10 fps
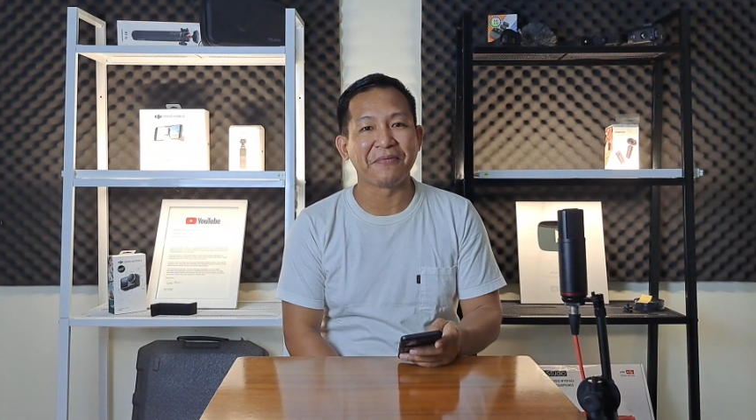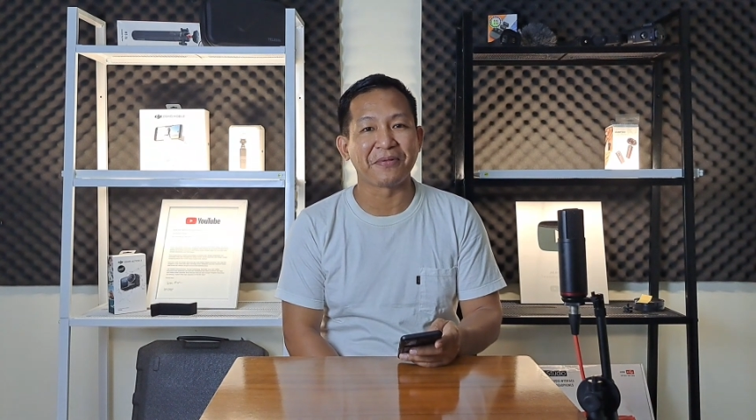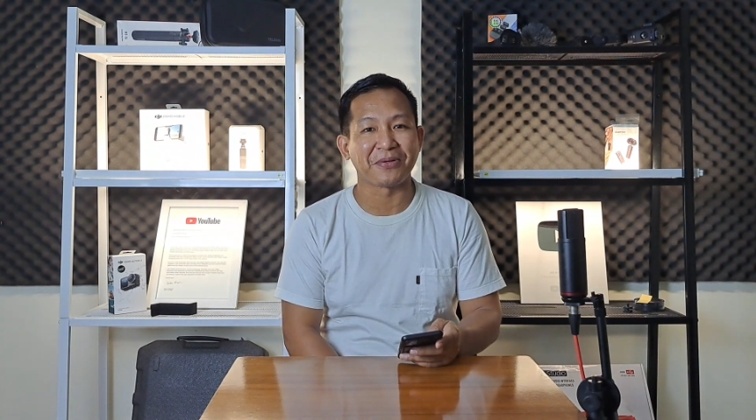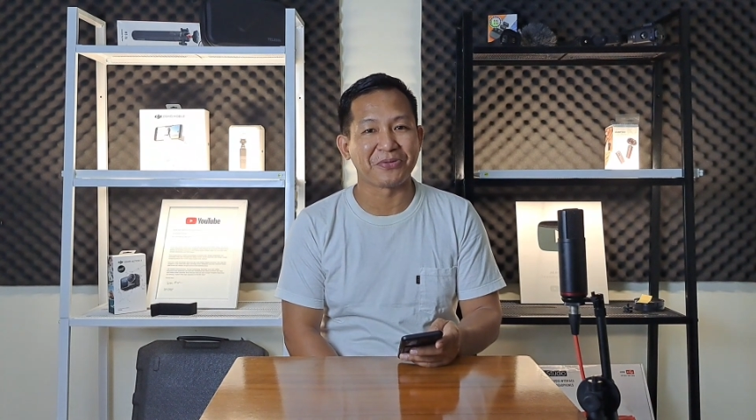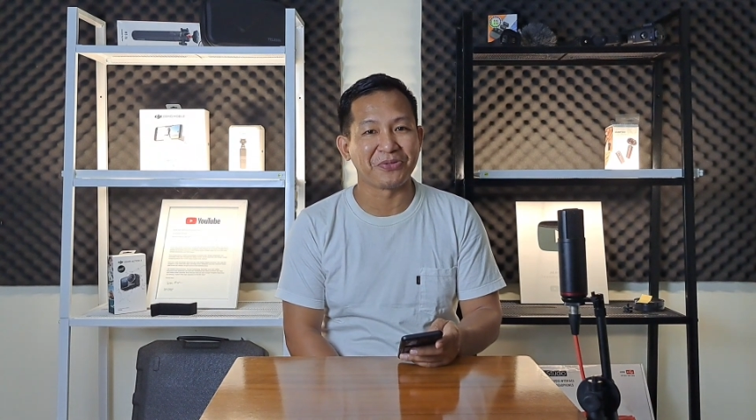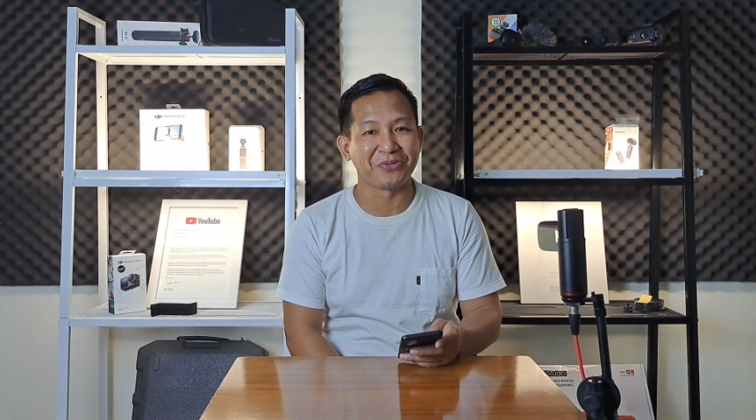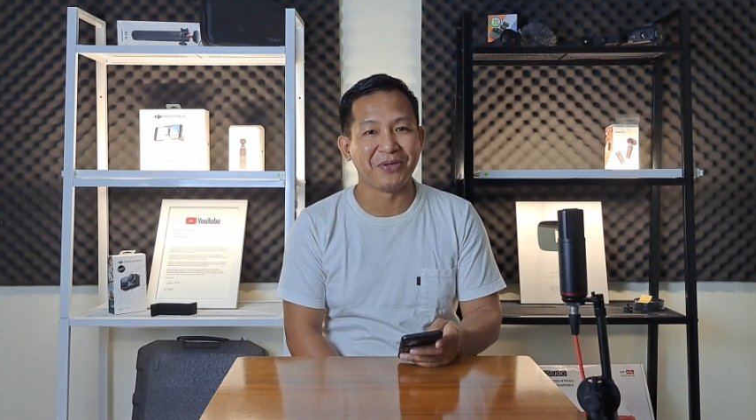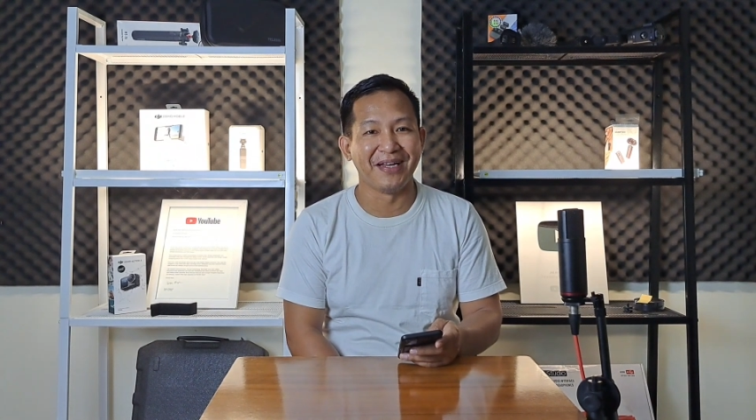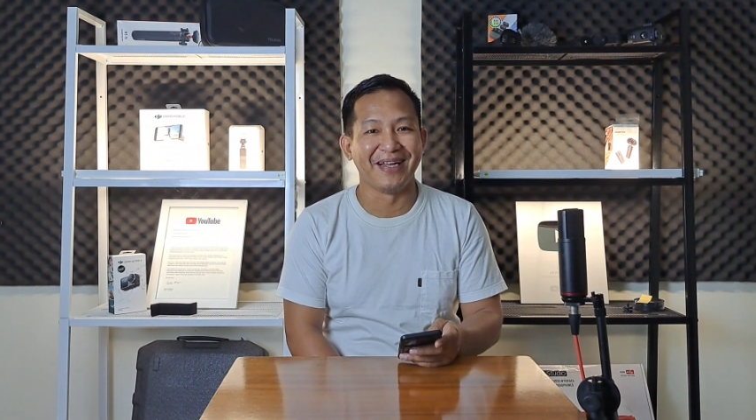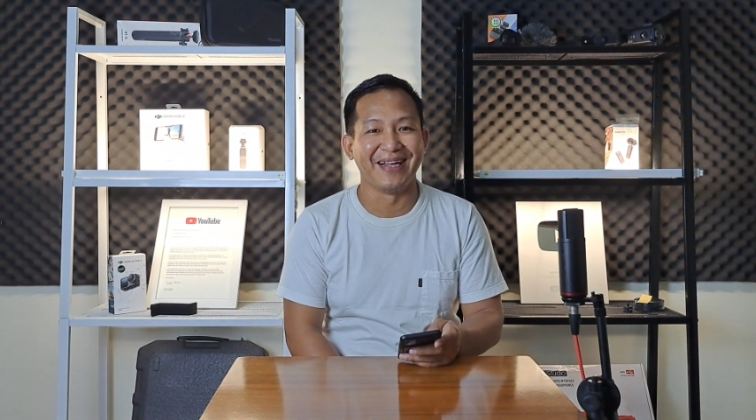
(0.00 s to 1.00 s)
motor susu.
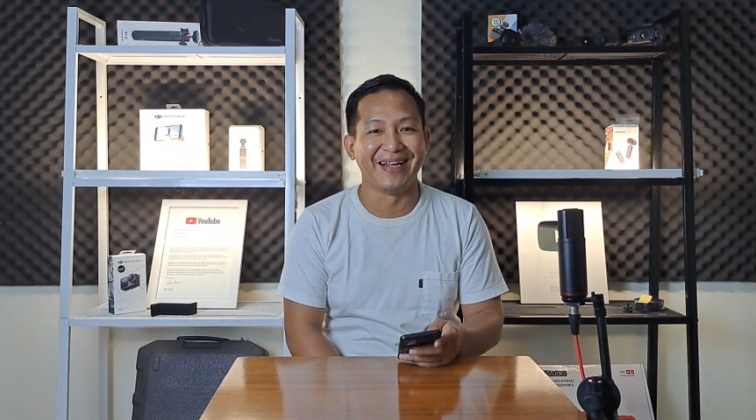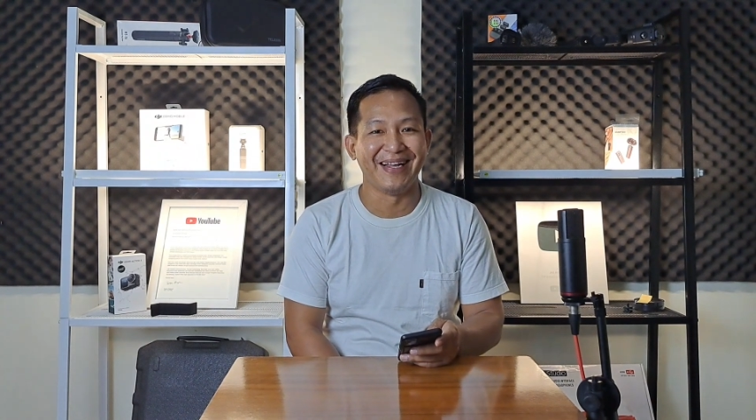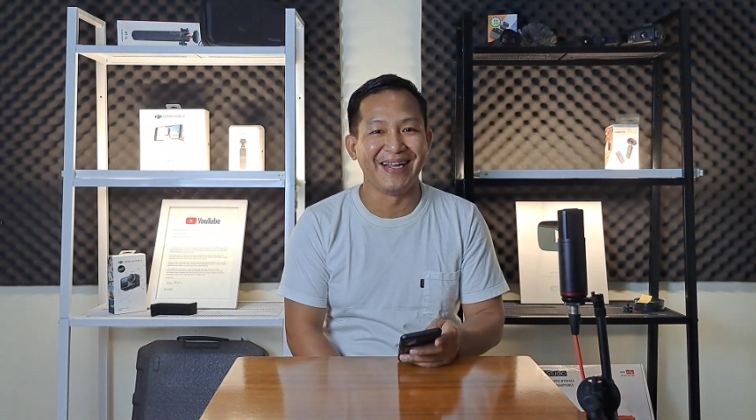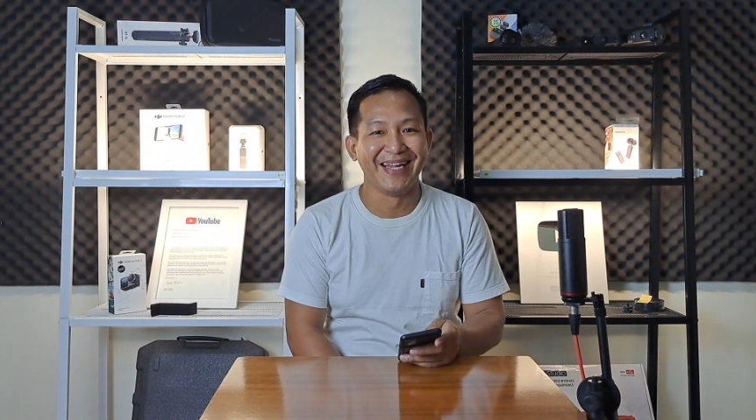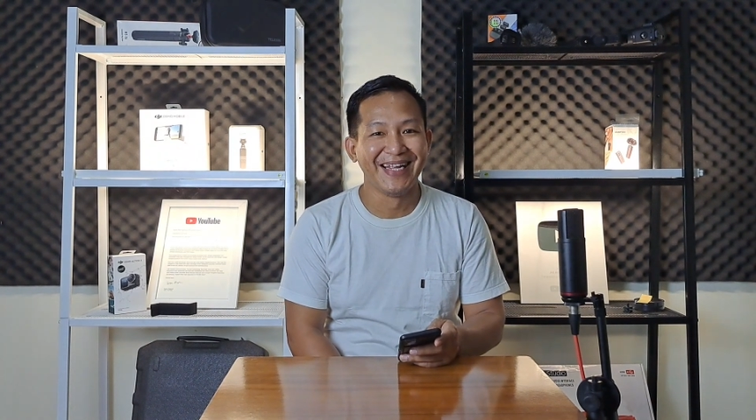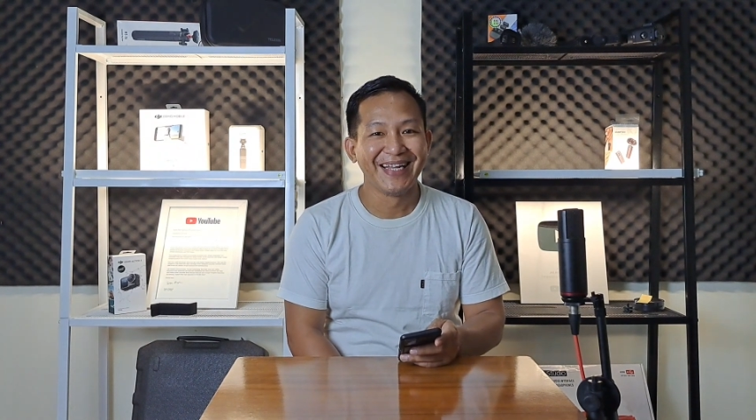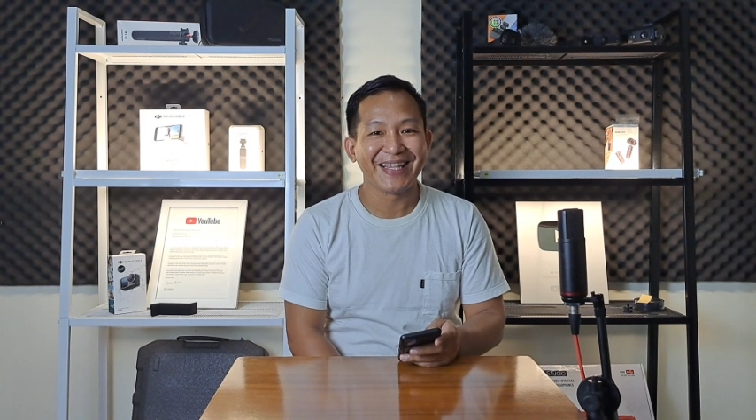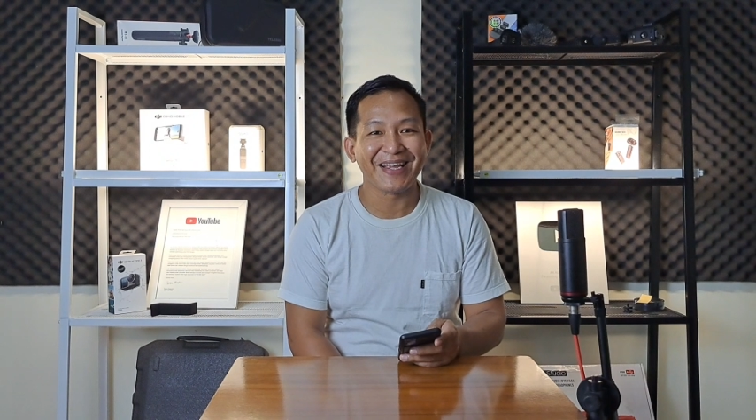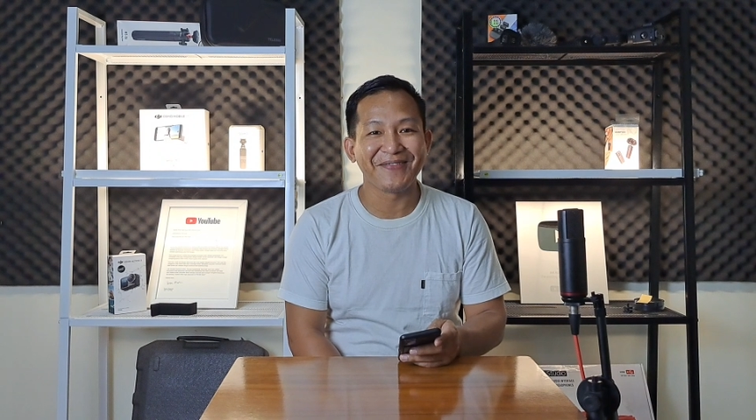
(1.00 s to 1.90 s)
13